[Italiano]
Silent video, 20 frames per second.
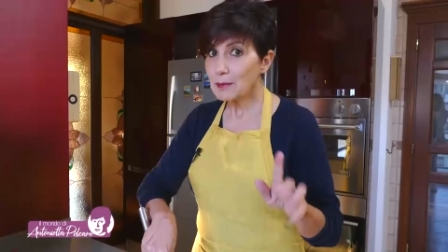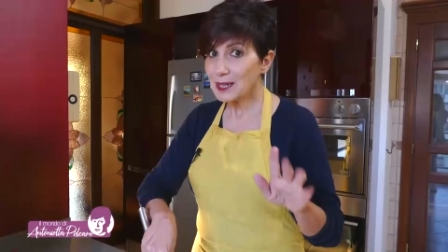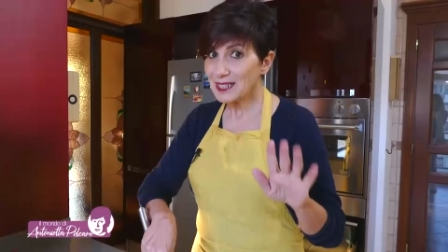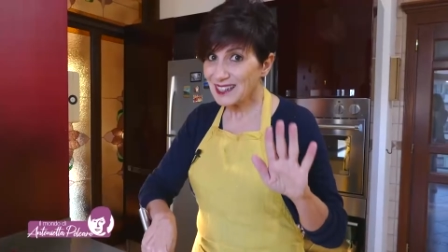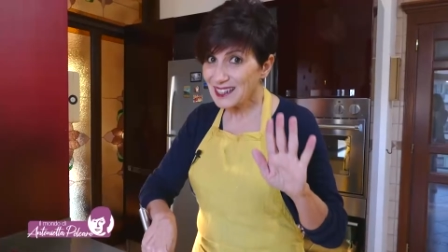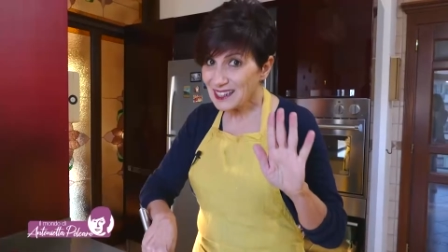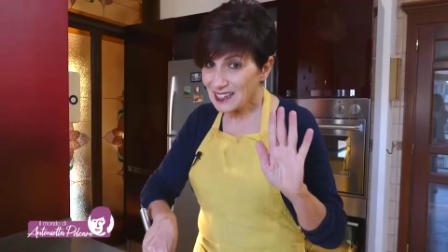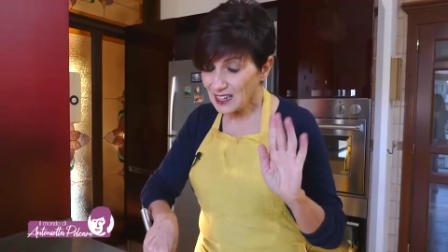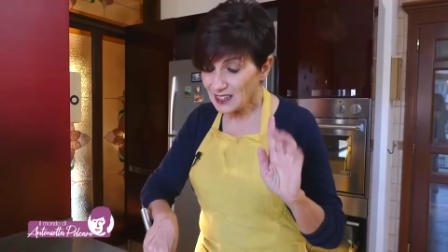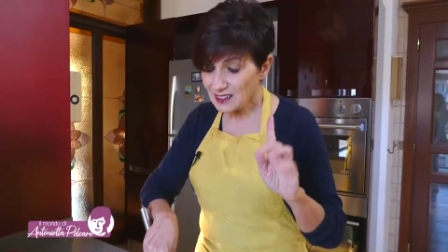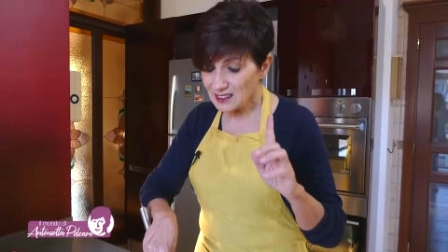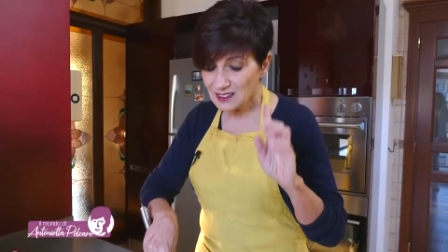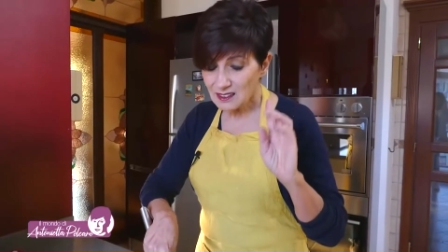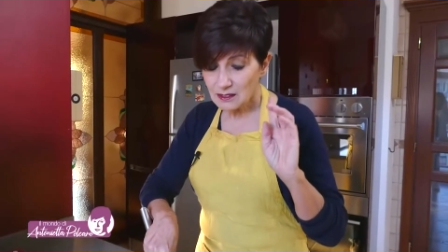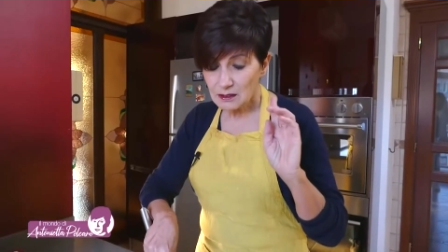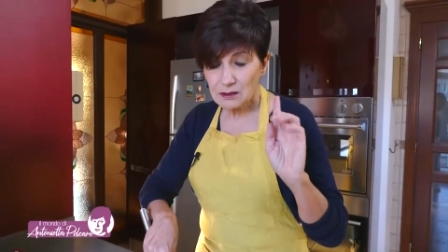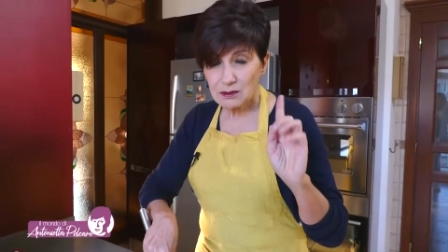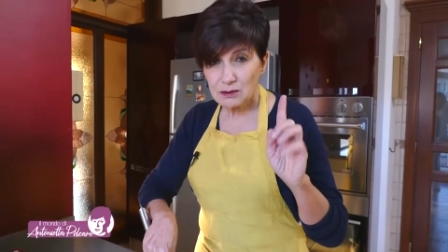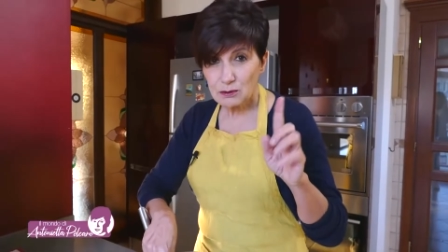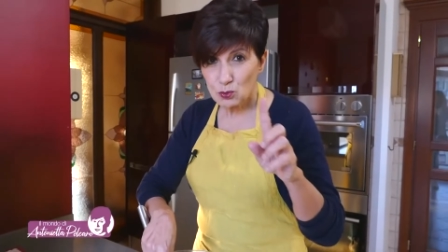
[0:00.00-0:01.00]
Mariella, eh,
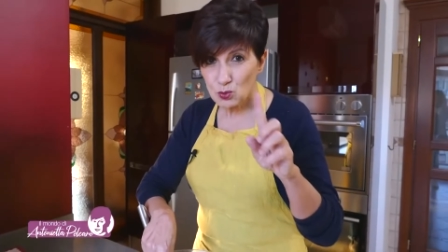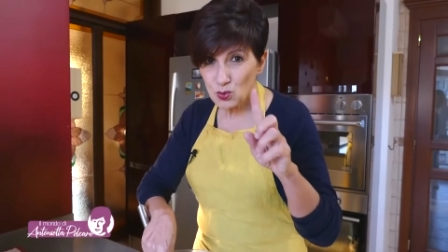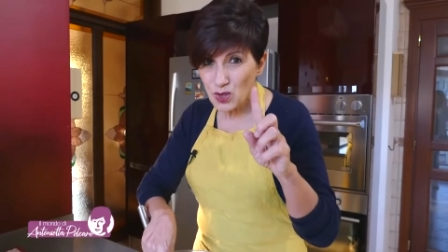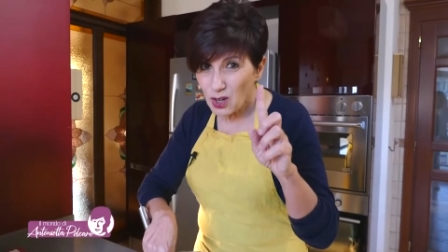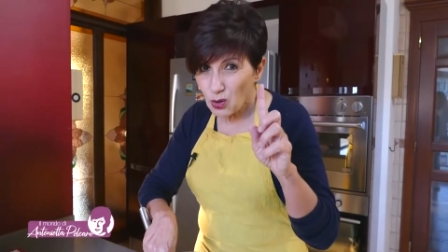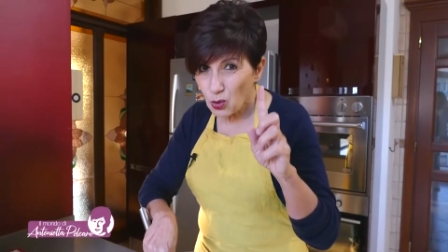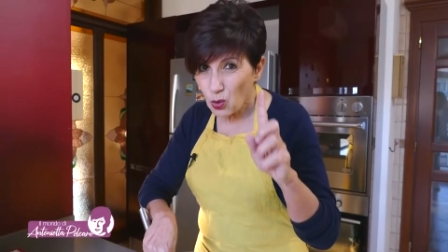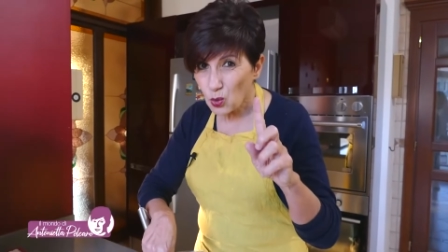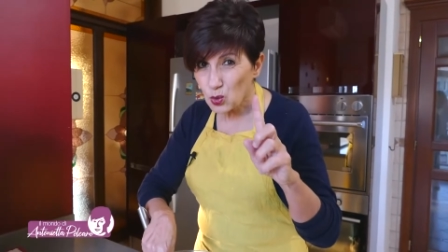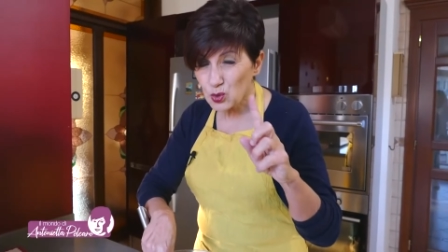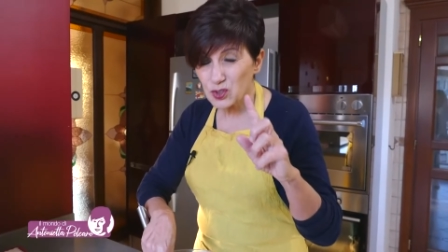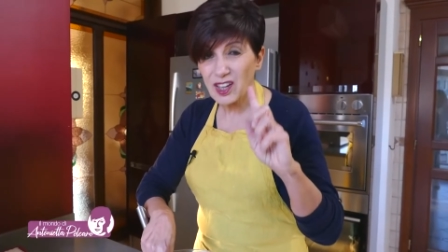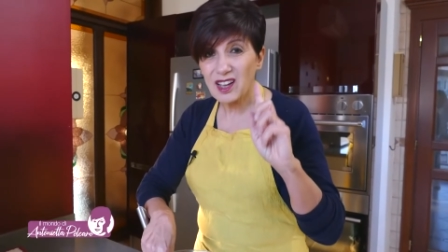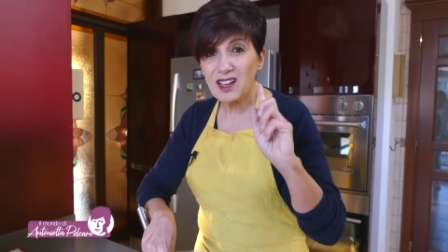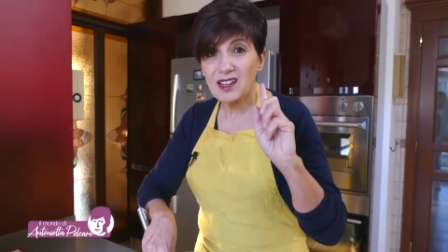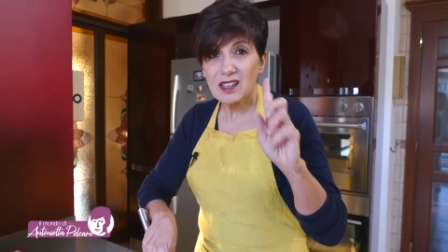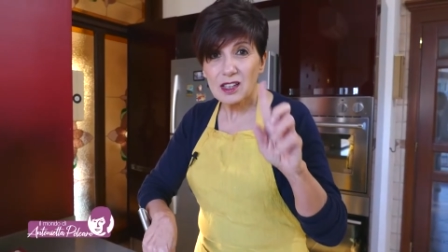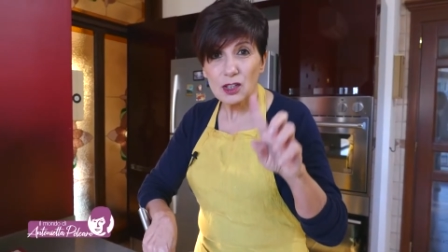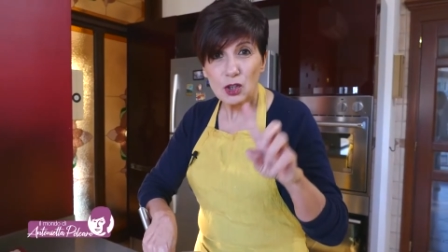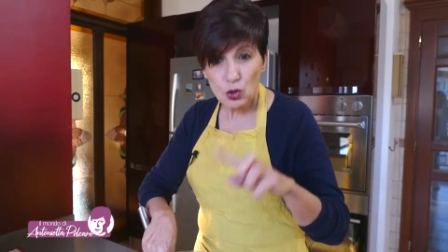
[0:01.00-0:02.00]
eh, una cosa,